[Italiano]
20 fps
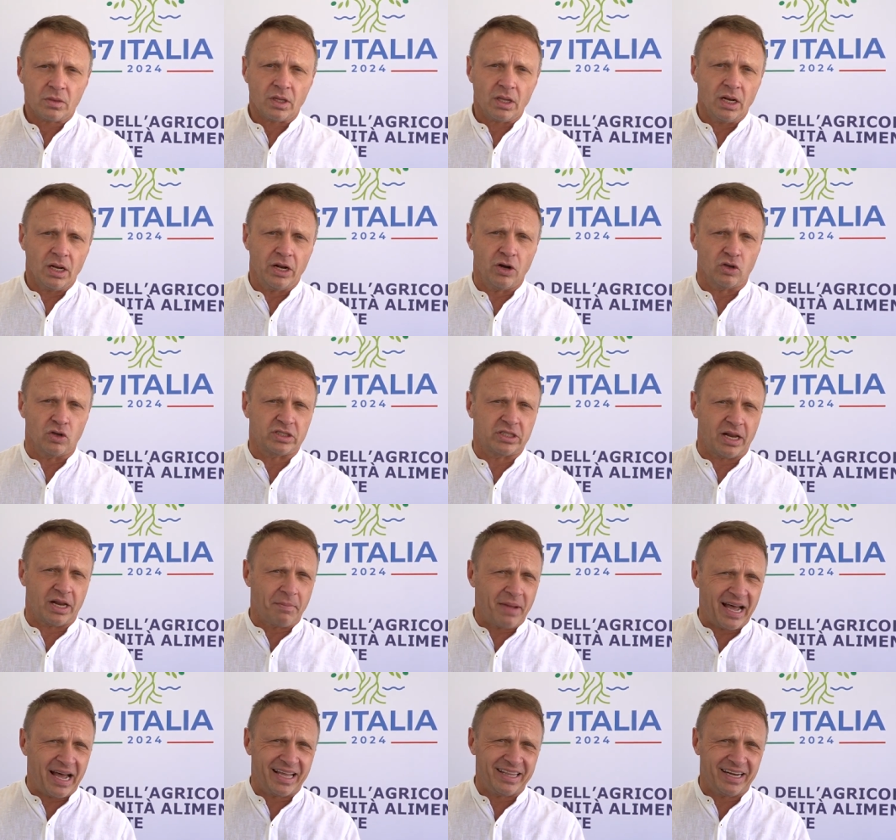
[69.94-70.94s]
le nostre
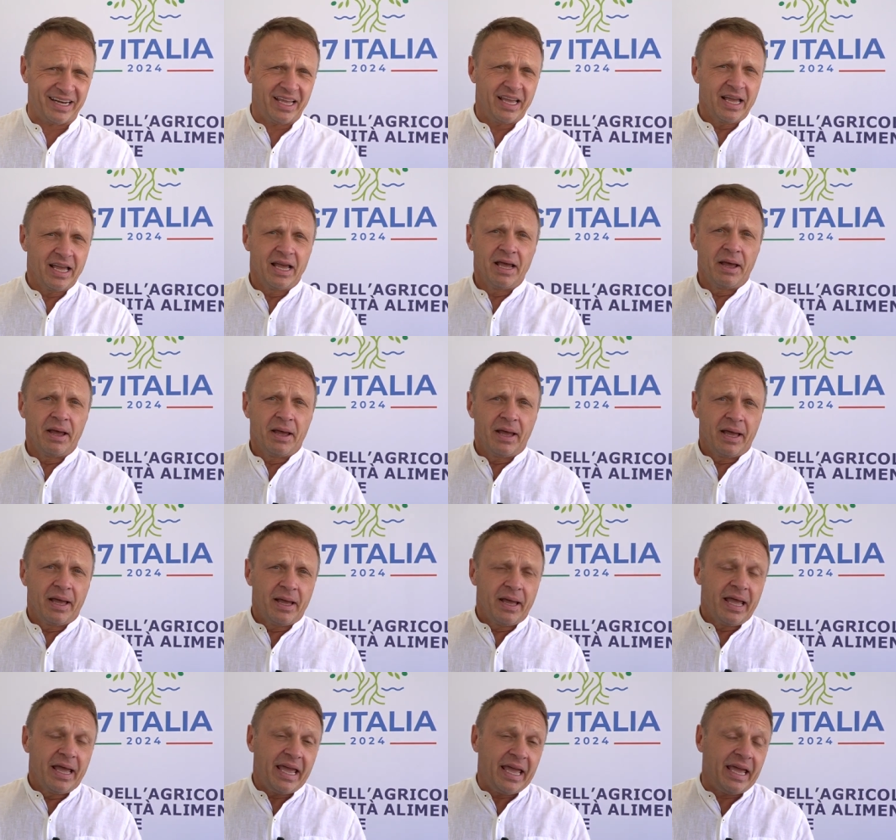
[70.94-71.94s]
madri
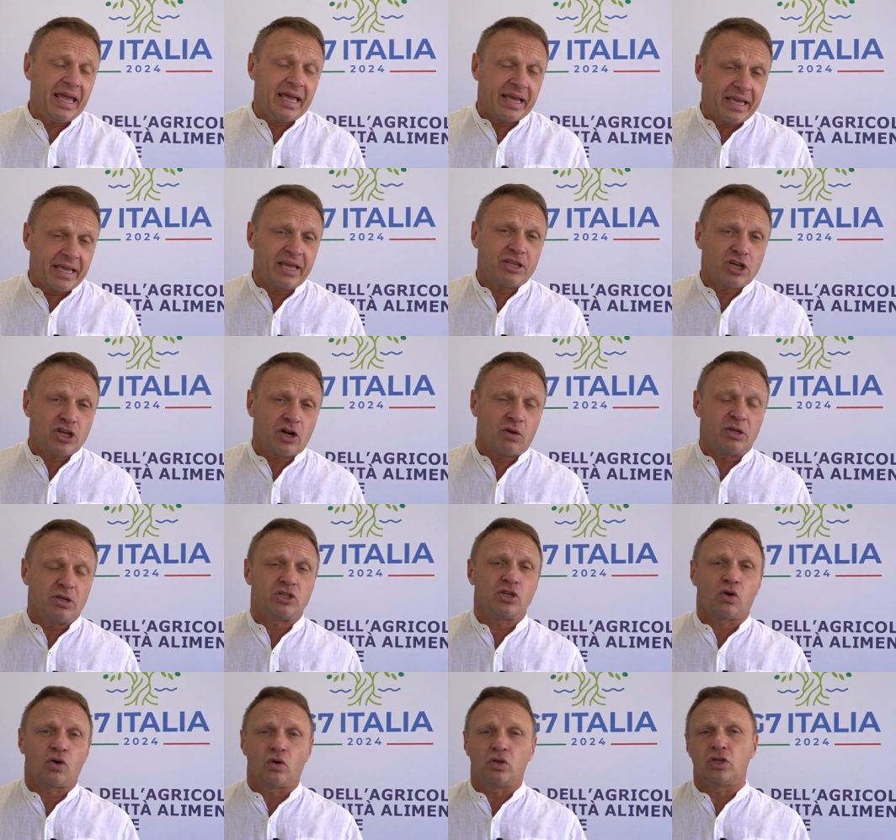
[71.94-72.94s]
e che ci hanno
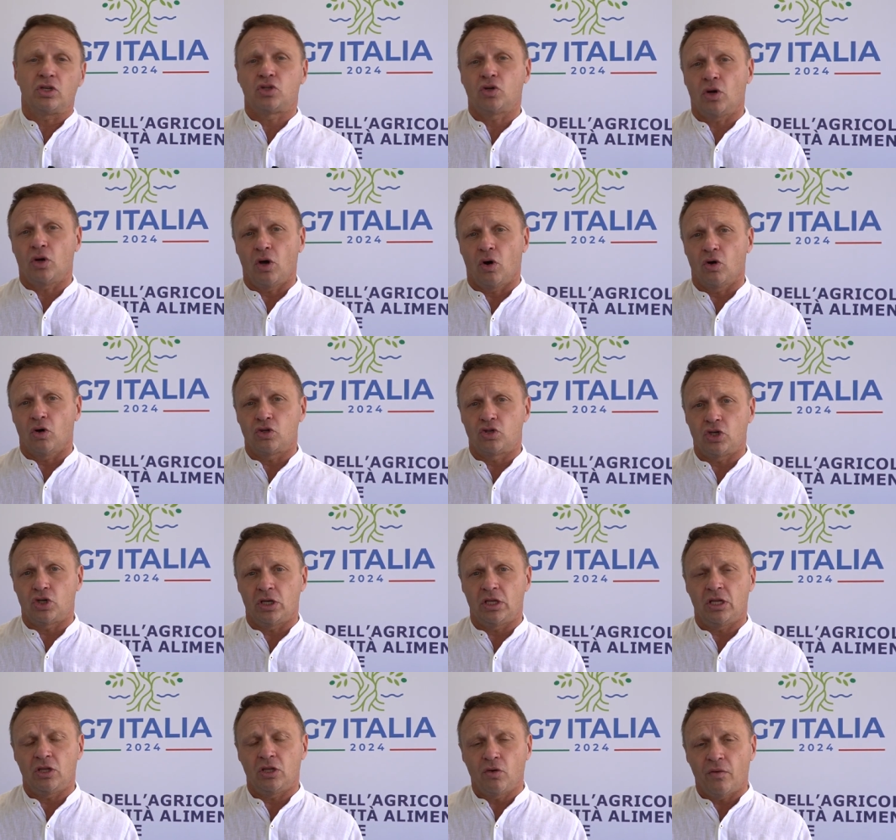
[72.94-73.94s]
messo in condizione
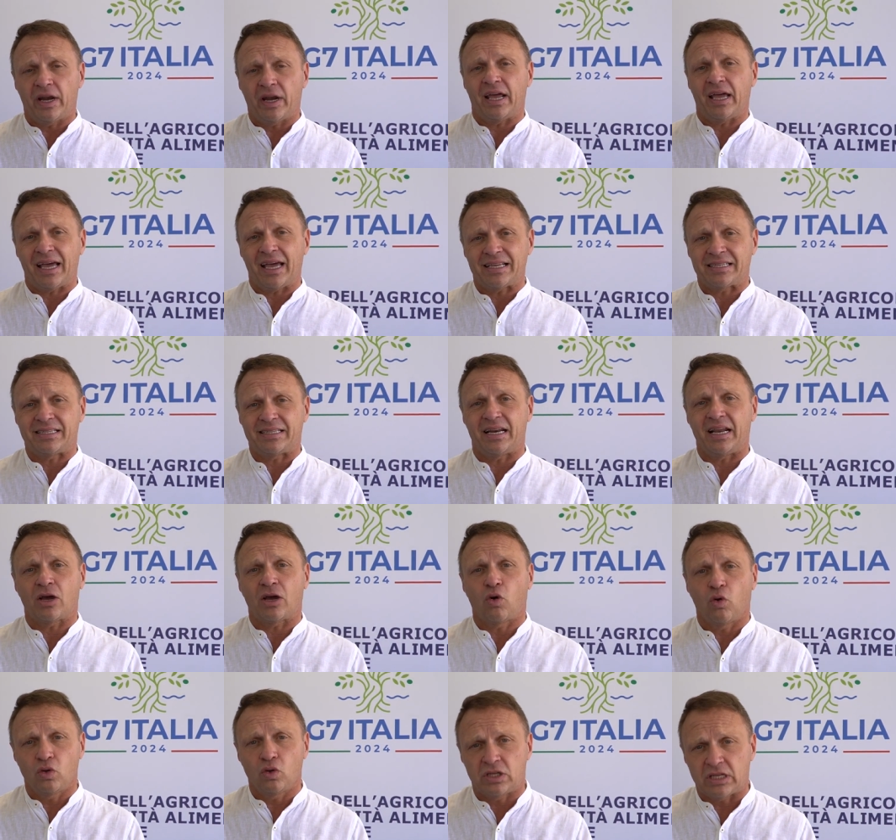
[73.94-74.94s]
oggi di dover essere
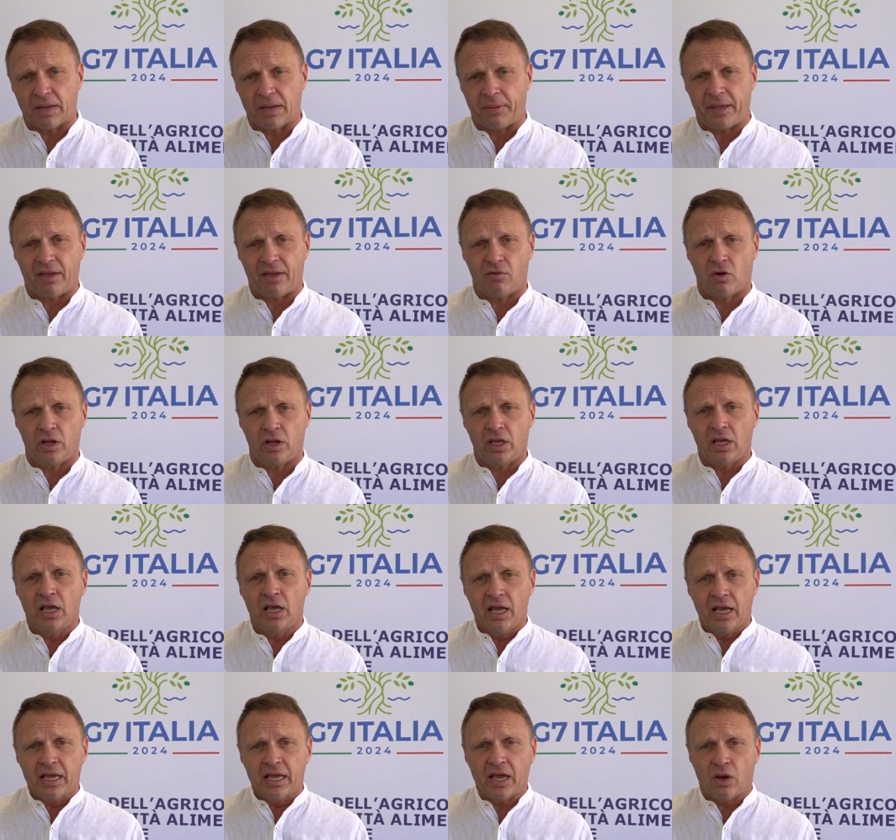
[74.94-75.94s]
consapevoli
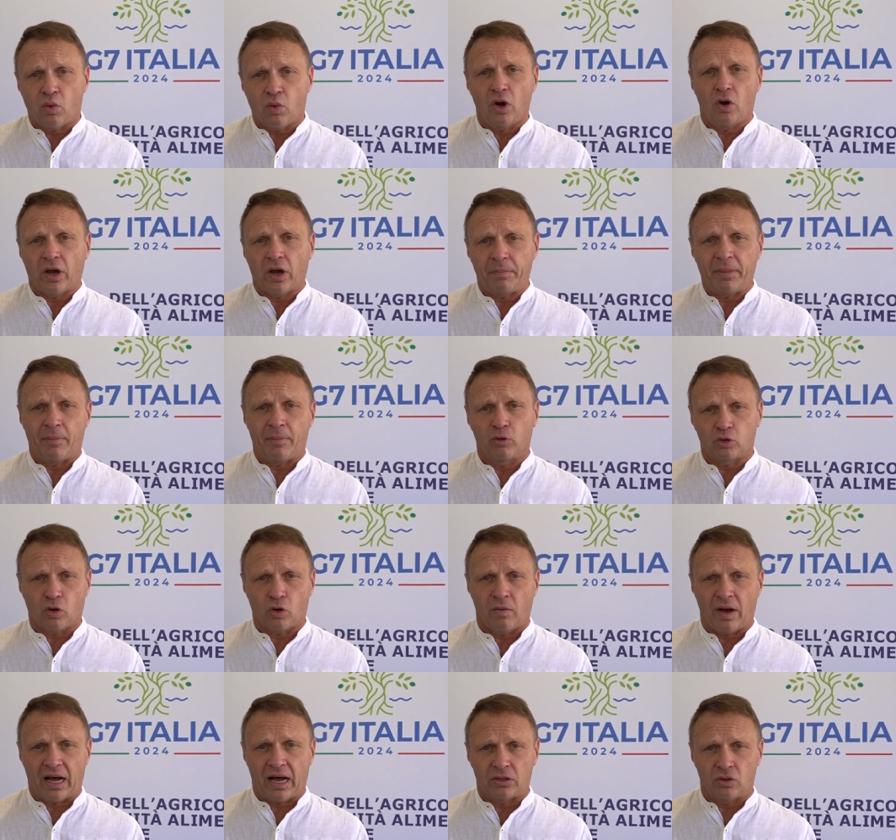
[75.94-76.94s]
che quello che abbiamo
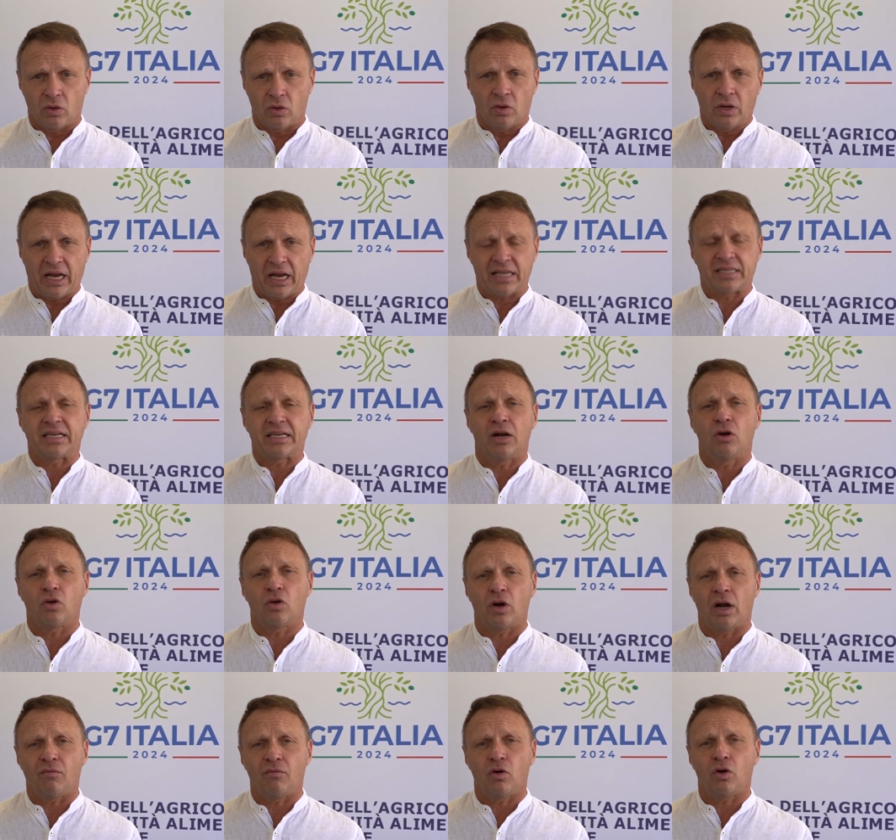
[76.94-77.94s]
trovato grazie al
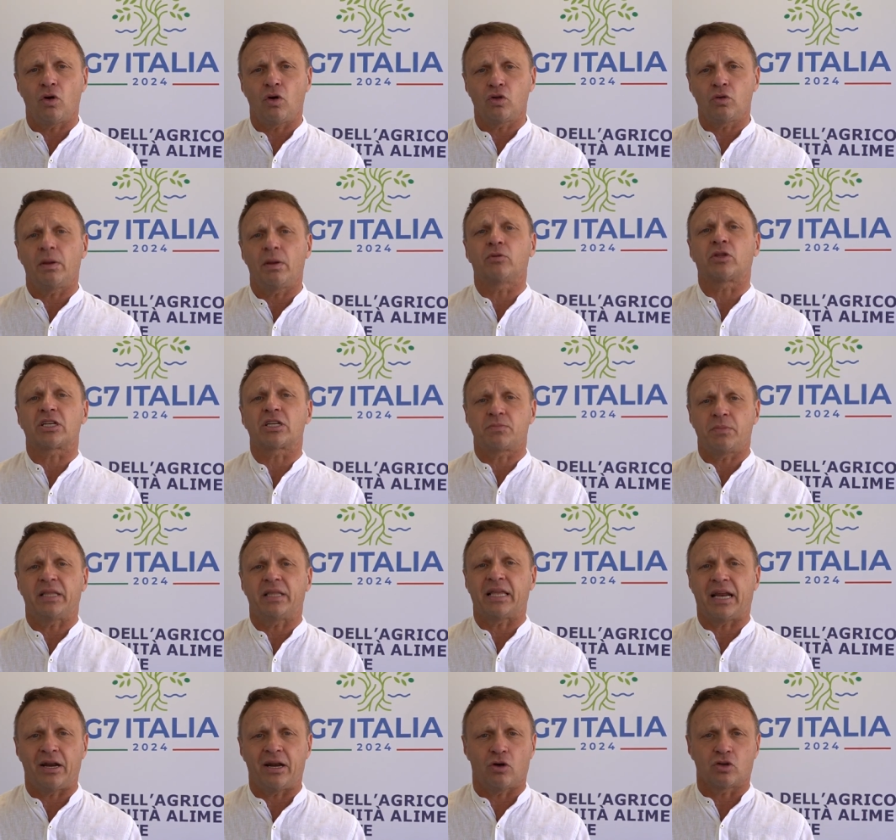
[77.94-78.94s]
loro lavoro lo dobbiamo
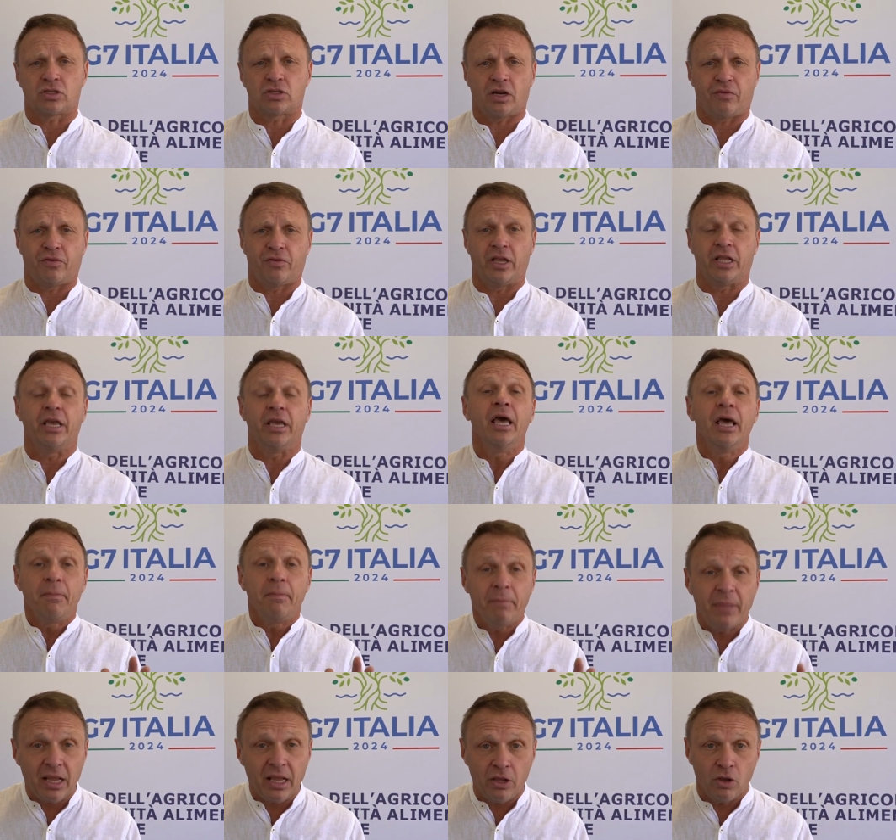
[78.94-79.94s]
trasmettere ai nostri figli
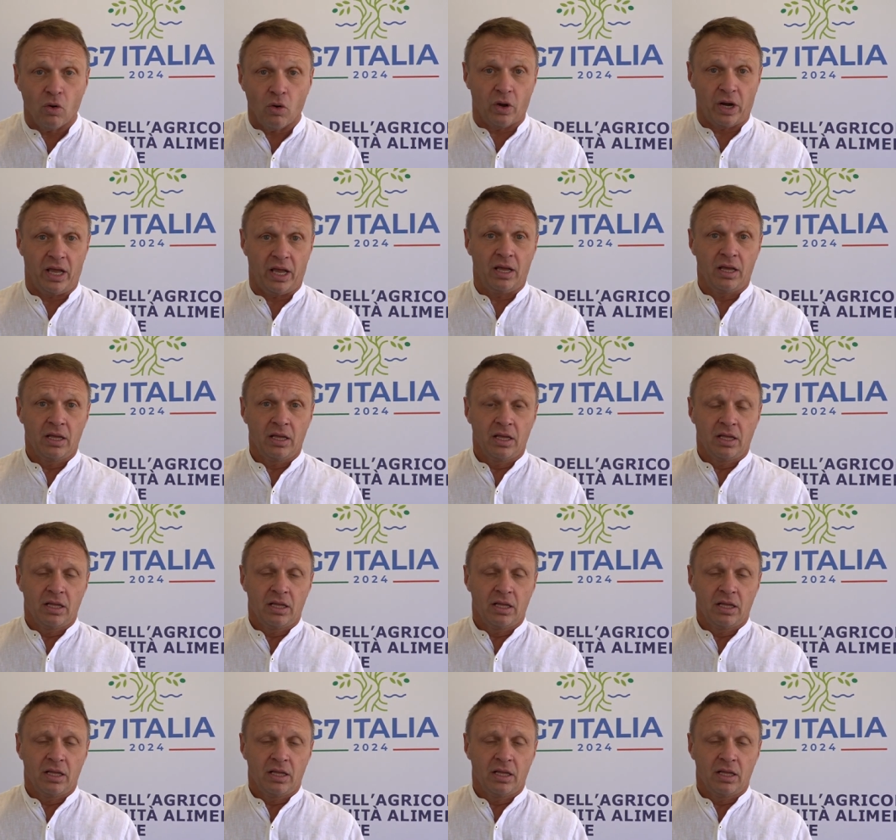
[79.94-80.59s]
migliore